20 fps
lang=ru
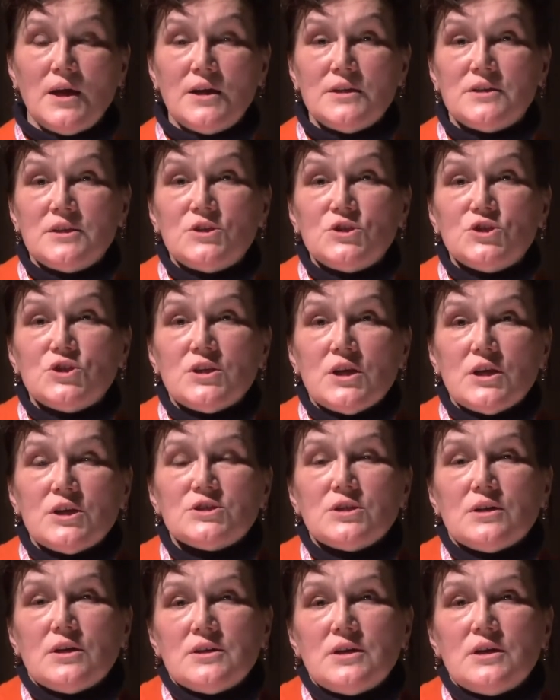и ты
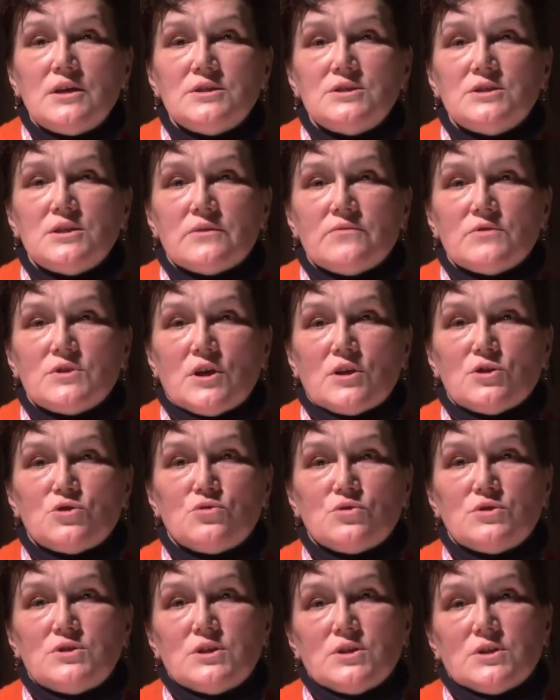начинаешь анализировать, а
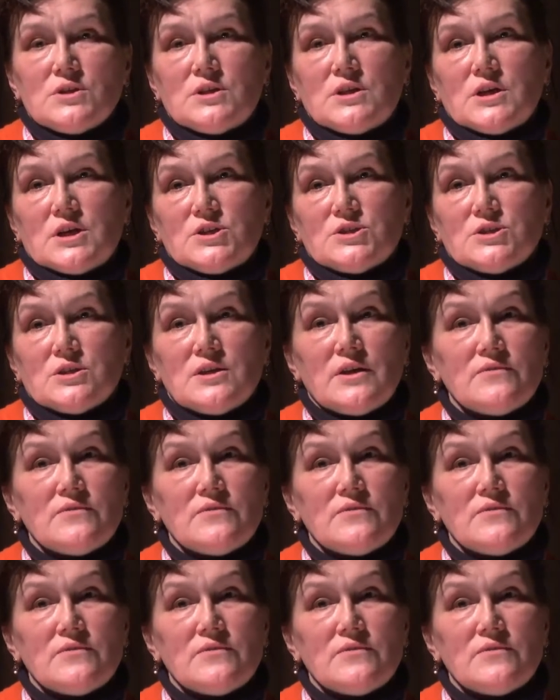что делать дальше?